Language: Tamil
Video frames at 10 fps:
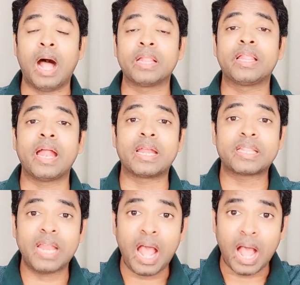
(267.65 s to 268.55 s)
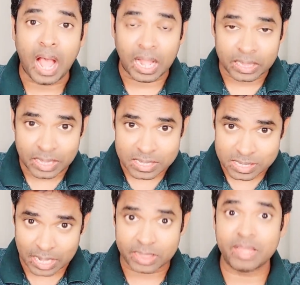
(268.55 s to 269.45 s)
அந்த இடத்துல அந்த
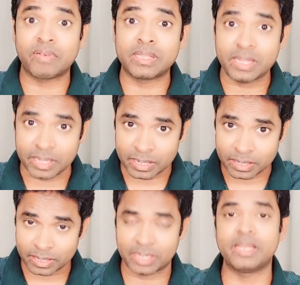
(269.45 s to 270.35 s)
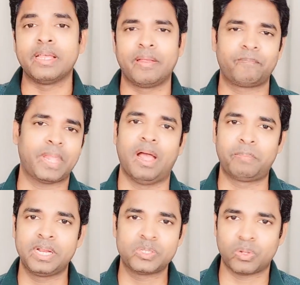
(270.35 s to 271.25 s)
சக்தி வந்து இருக்குது
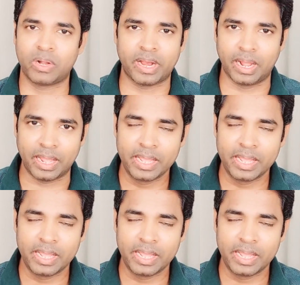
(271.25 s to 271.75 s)
அப்படின்னு சொல்கிறாங்க